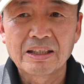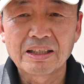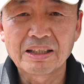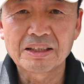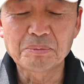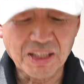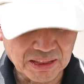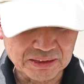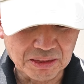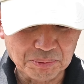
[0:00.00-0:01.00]
えー、今
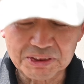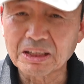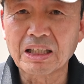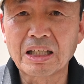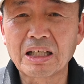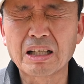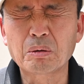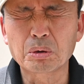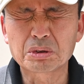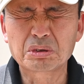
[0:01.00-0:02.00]
帰ってきましたが
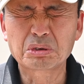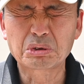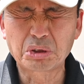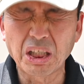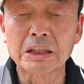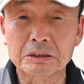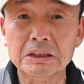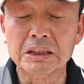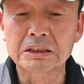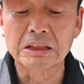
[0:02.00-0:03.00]
ごっつい暑い
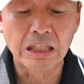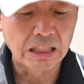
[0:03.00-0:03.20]
です、